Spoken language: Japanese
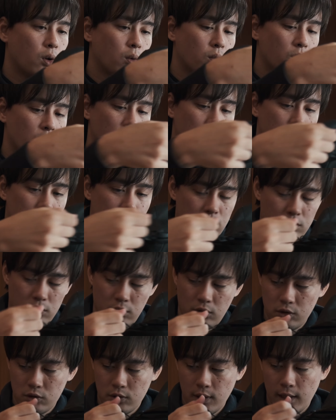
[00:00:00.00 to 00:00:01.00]
を、よ
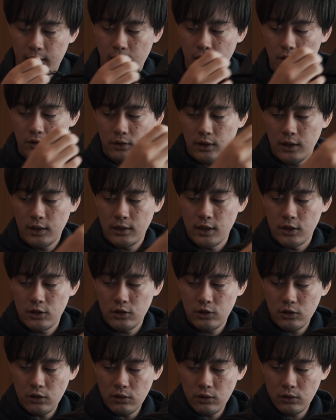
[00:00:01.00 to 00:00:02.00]
いしょ、開けるときに、
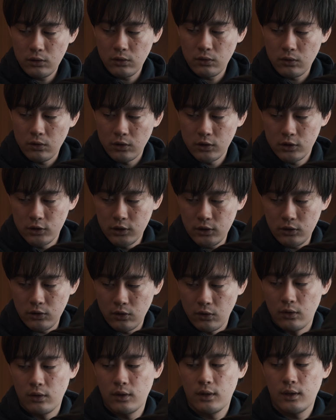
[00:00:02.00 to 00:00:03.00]
ちょっとこう、ぐっ
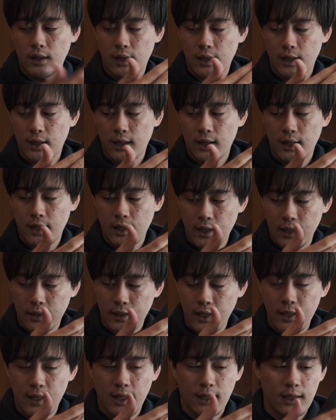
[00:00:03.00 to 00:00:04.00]
と、
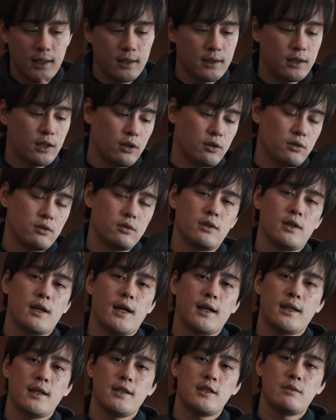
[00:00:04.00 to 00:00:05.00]
硬いかなっていう、
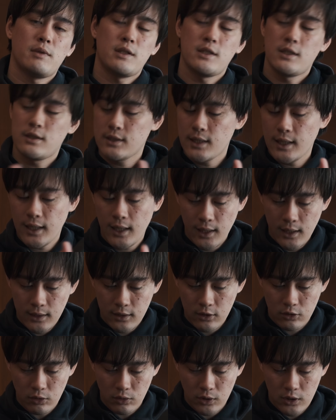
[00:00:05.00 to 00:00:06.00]
開け閉めしづらいかなっ
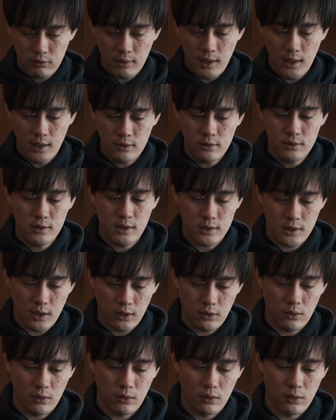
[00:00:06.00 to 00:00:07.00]
ていう時はあるんですけ
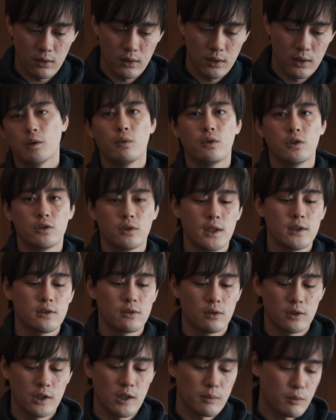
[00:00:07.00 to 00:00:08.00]
ど、もうそれは
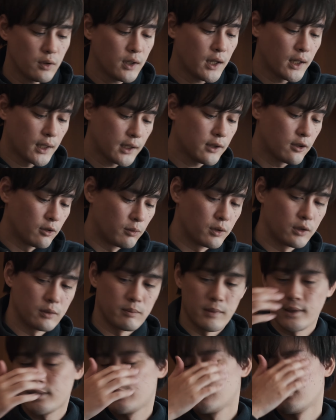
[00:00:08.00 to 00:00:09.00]
そんなもんかなって思い
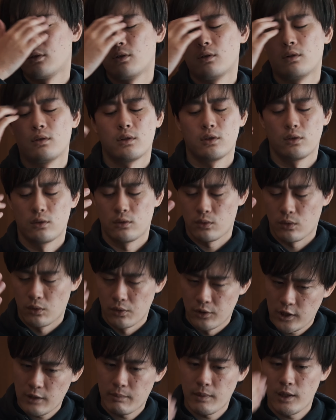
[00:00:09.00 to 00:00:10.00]
ます。こ
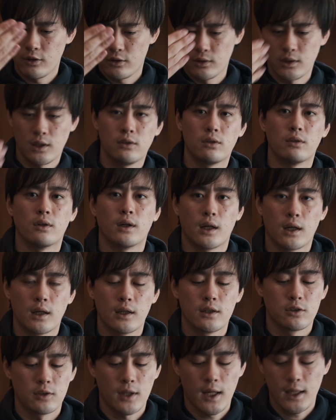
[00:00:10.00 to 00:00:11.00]
んな丸くなっとるから。
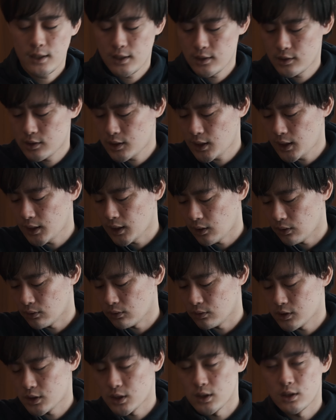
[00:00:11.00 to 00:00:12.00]
それは開きづらいやろ。
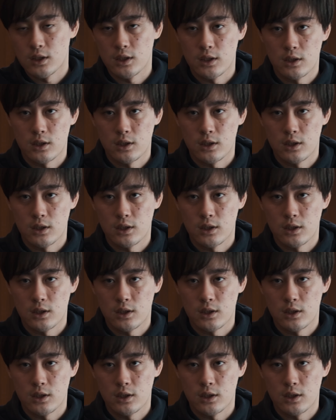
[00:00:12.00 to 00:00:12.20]
止